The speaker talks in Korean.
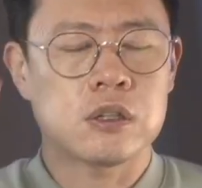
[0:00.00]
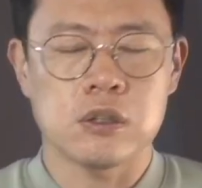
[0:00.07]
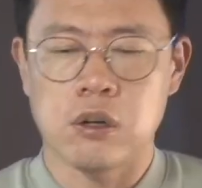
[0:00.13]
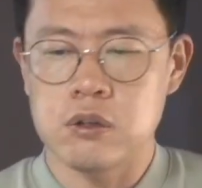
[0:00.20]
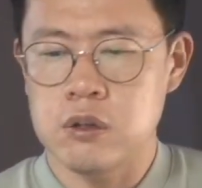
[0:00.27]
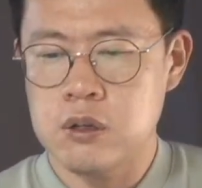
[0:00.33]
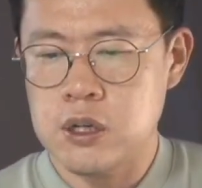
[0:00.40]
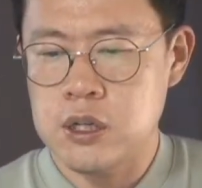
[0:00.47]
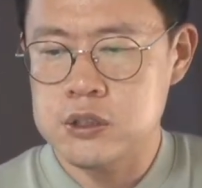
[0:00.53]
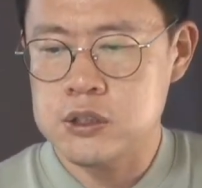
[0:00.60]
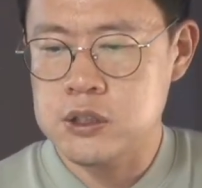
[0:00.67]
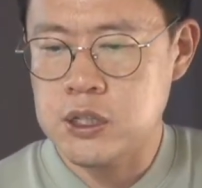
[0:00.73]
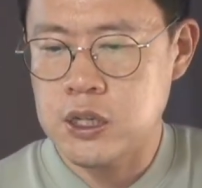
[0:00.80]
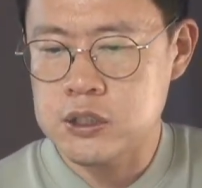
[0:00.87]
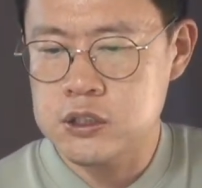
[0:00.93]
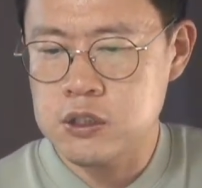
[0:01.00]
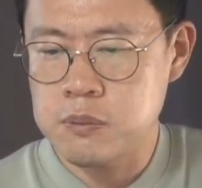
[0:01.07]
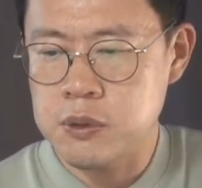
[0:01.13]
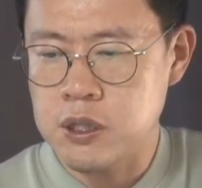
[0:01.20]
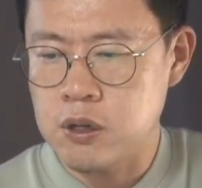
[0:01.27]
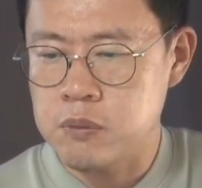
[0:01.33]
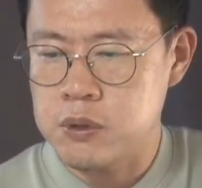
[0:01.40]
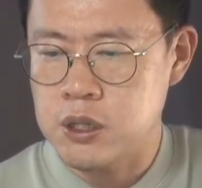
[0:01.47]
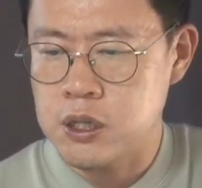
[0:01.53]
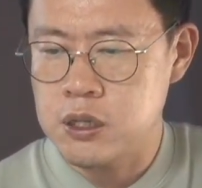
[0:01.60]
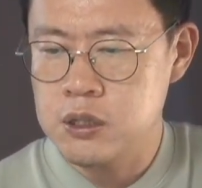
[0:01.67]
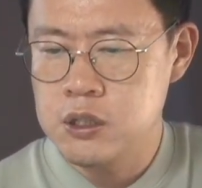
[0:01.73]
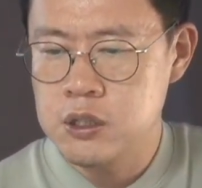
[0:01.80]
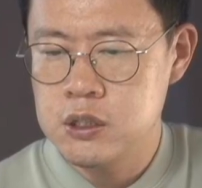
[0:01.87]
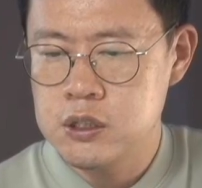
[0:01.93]
여덟 가지 강점이
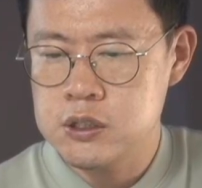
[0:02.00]
나옵니다.